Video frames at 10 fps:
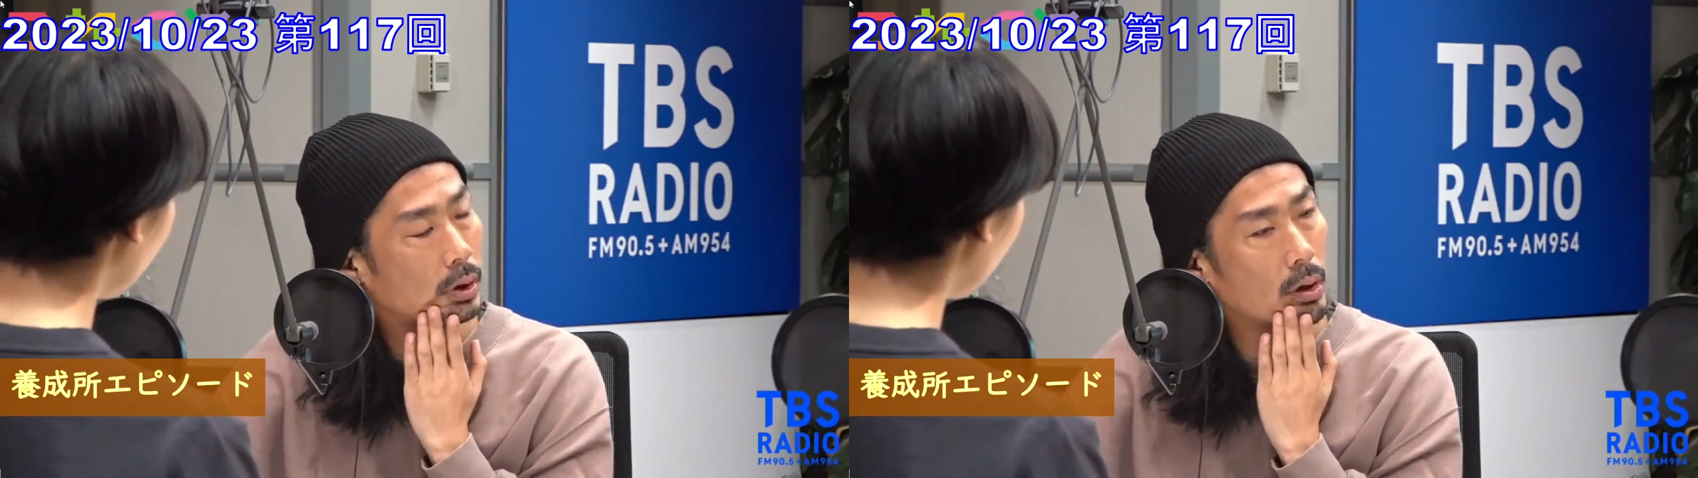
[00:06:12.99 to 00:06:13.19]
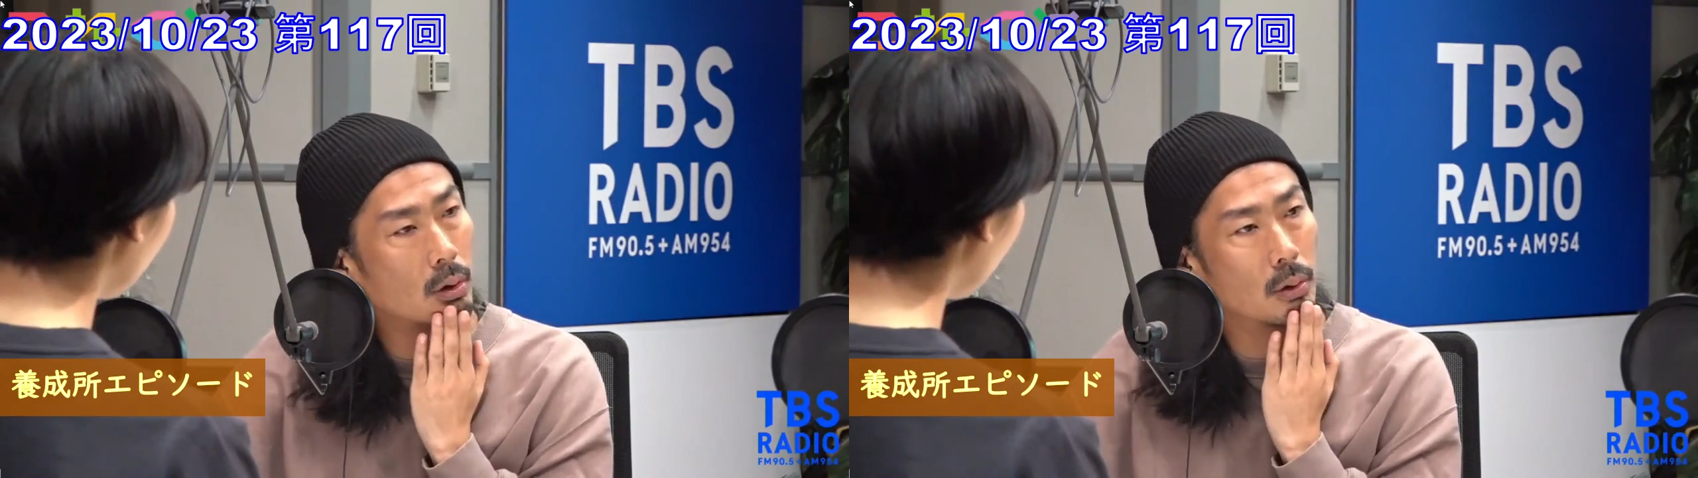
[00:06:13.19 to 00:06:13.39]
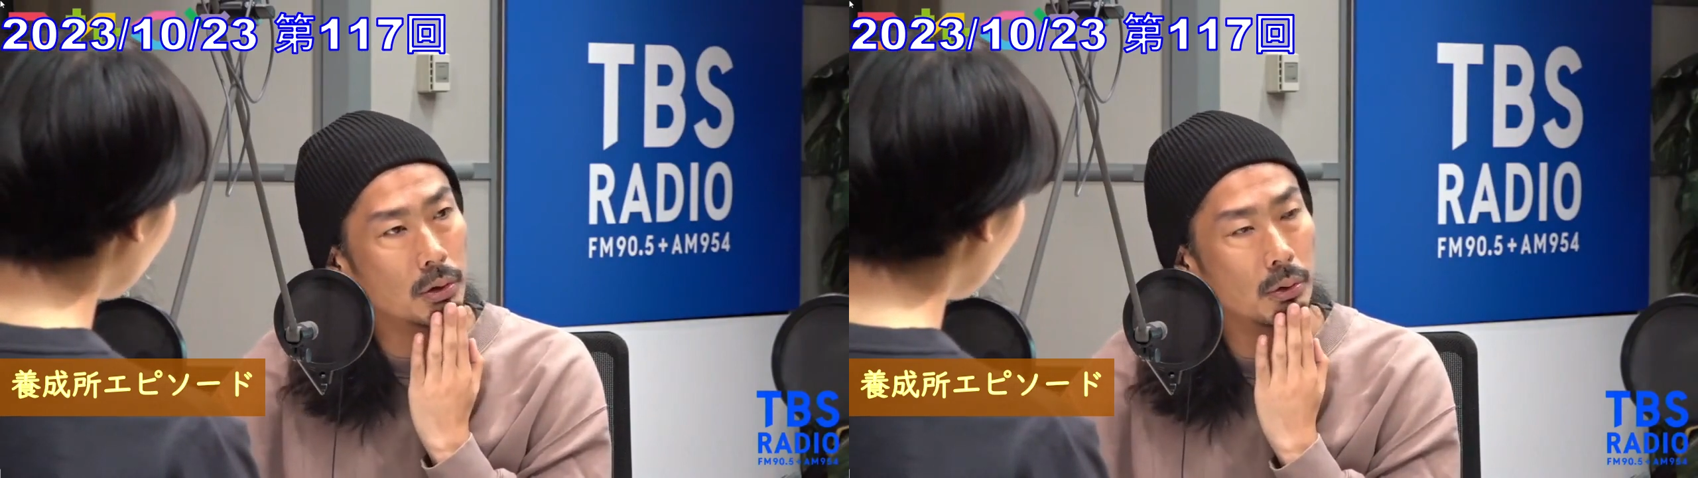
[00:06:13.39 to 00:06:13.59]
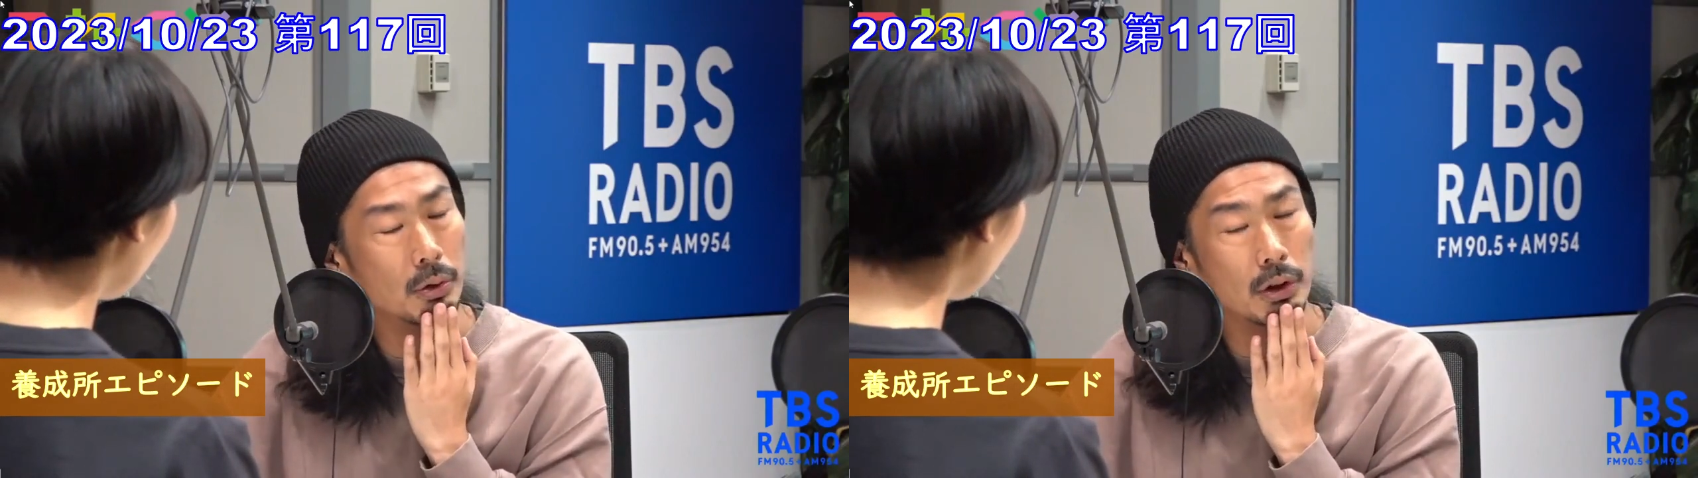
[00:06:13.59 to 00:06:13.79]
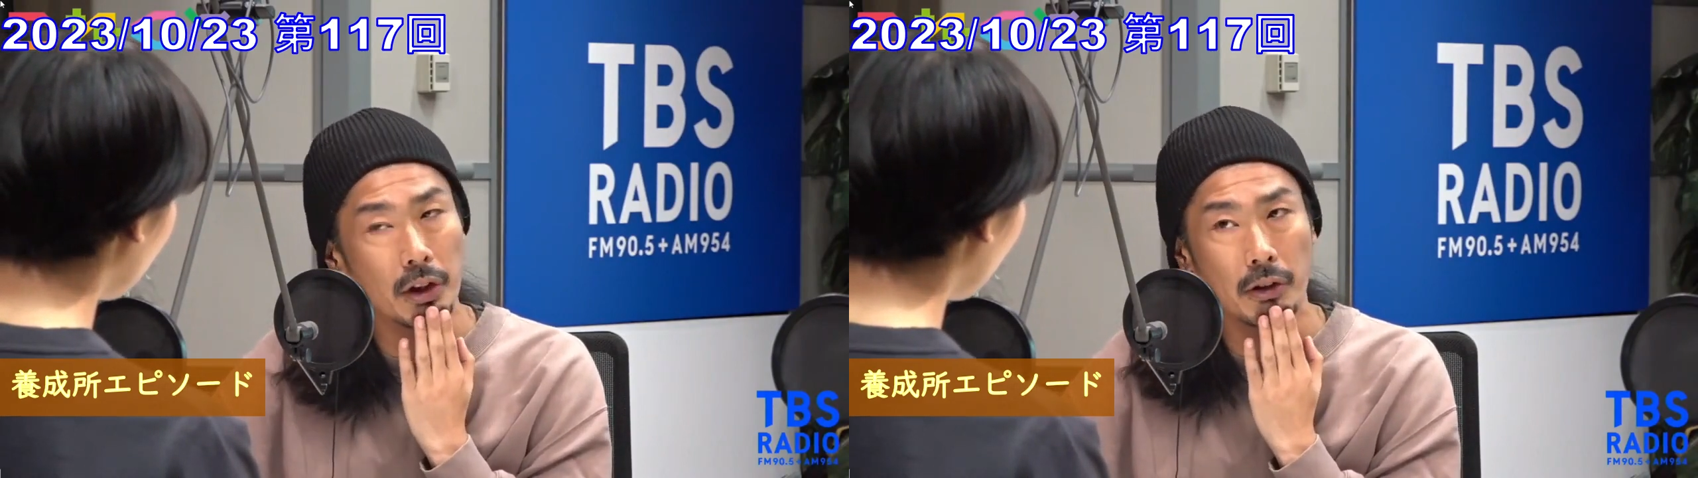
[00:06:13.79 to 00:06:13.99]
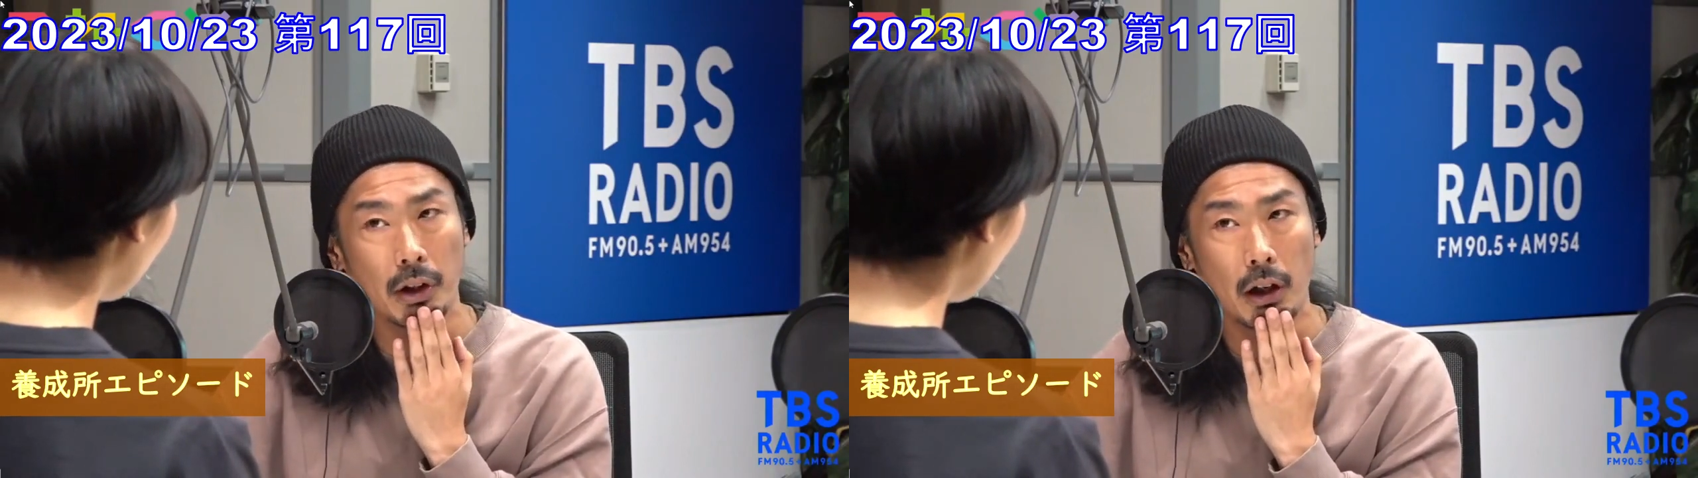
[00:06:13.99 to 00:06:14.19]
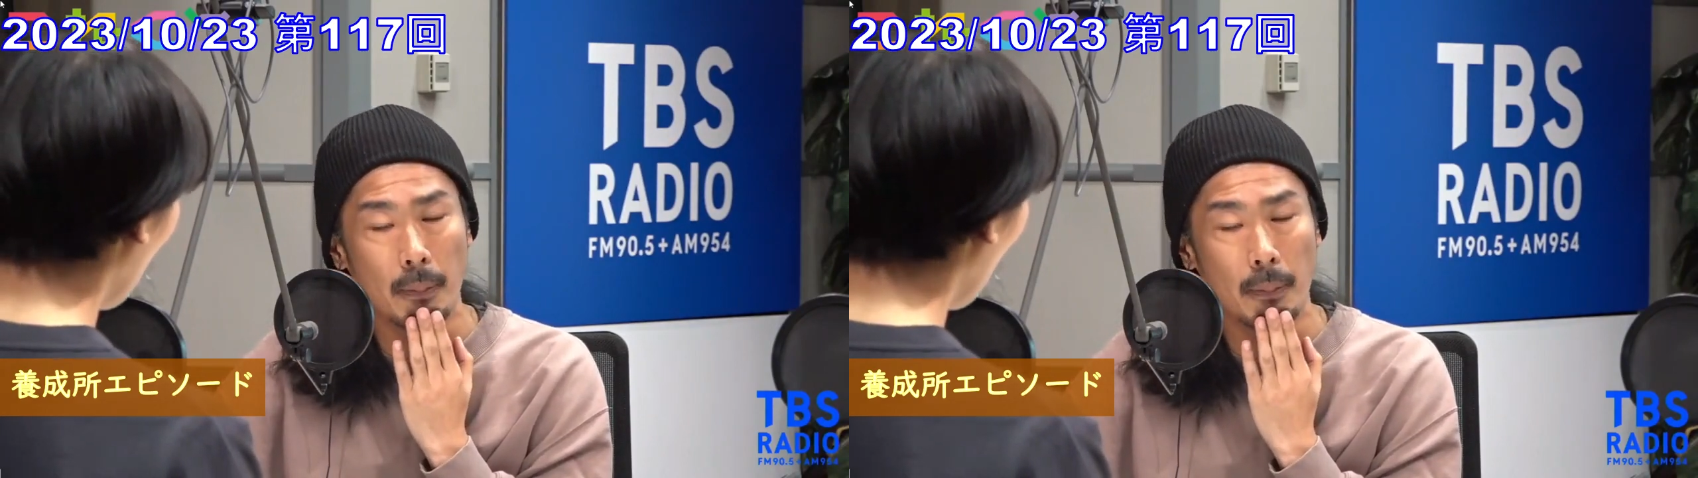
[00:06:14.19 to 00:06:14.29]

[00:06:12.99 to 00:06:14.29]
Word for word: 結構そのぐらいは